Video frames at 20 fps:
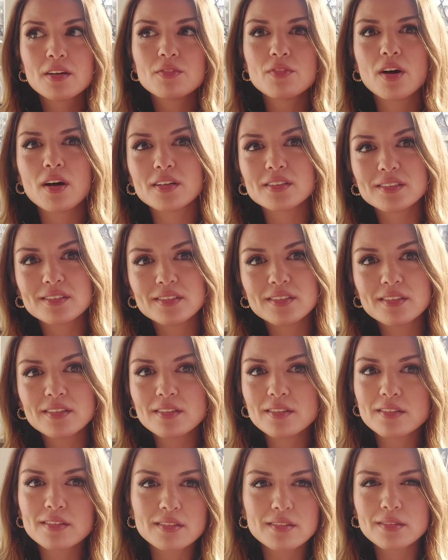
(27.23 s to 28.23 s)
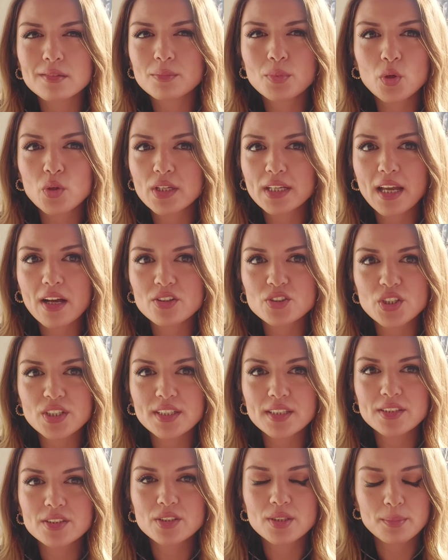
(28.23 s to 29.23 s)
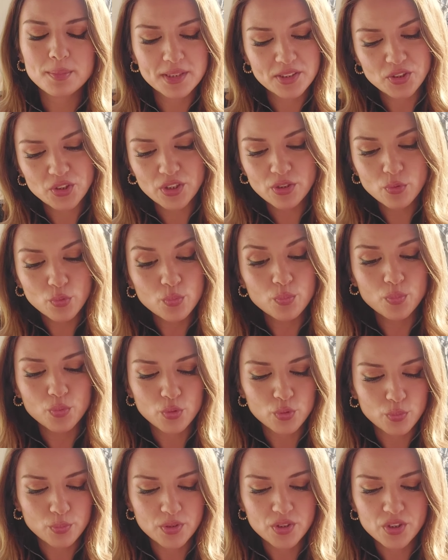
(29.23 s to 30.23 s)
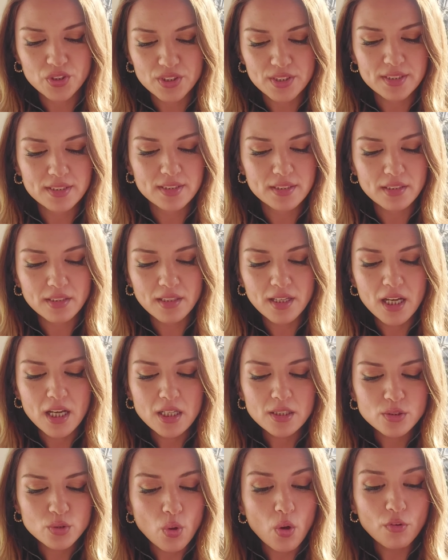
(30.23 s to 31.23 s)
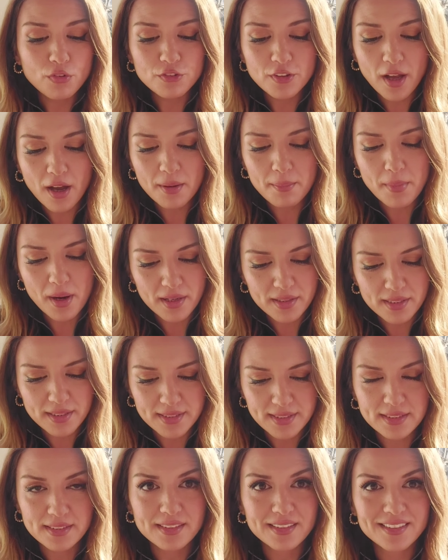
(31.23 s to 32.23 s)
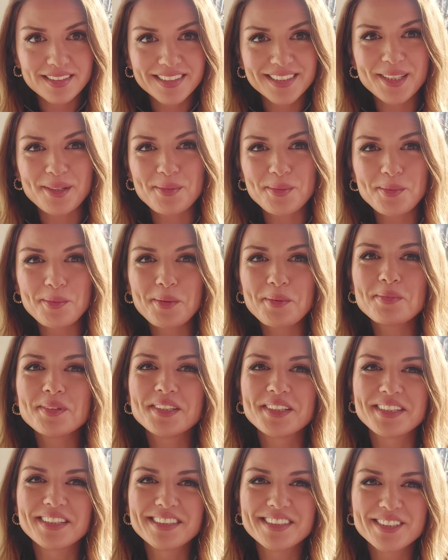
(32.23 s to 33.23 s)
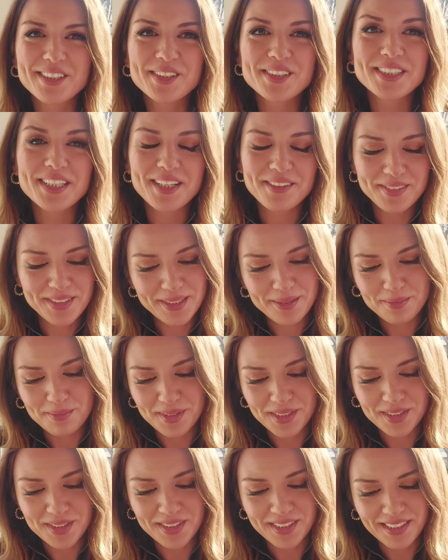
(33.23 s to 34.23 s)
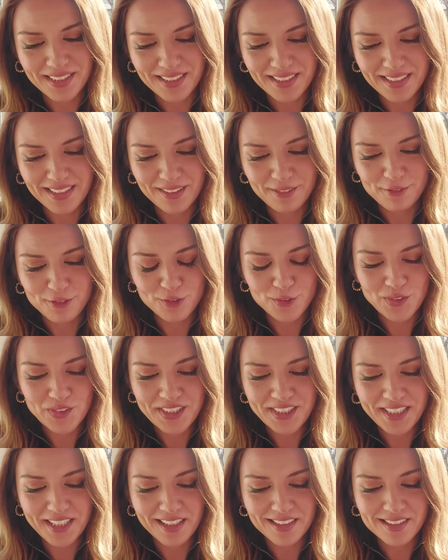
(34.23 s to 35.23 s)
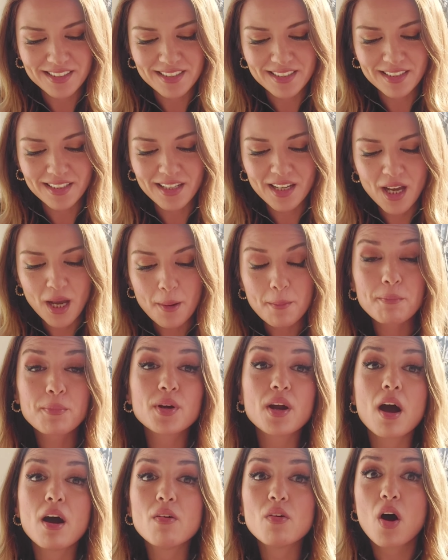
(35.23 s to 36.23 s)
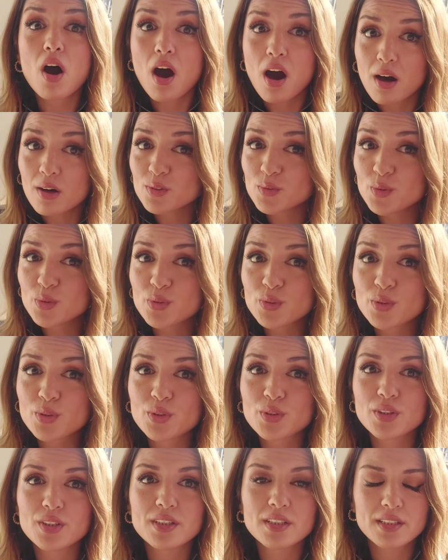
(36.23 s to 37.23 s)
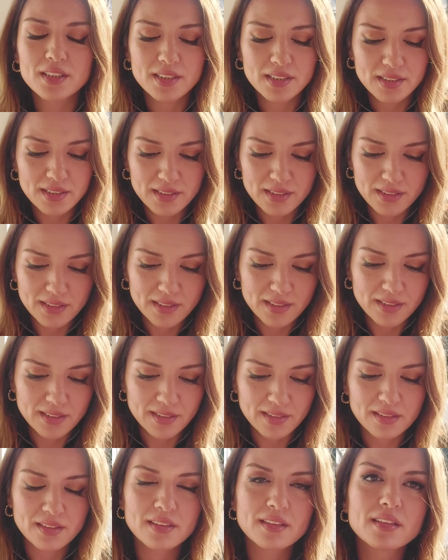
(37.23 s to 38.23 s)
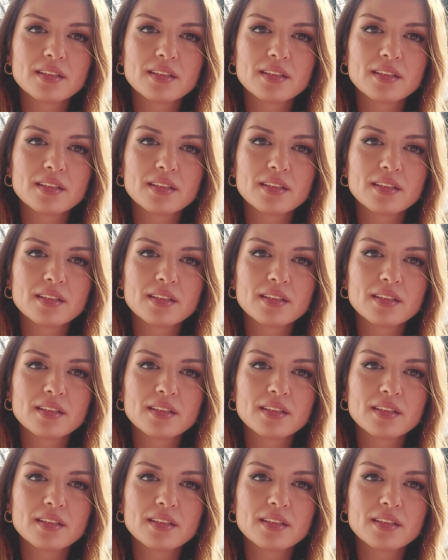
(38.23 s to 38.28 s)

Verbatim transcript: vaadini e, böyle gerçekleştirebileceğini ummuyordum açıkçası. Soulfly markasının Sebi Bebi'nin çok sevdiğim bir e, influencer kendisi. Brow Out e,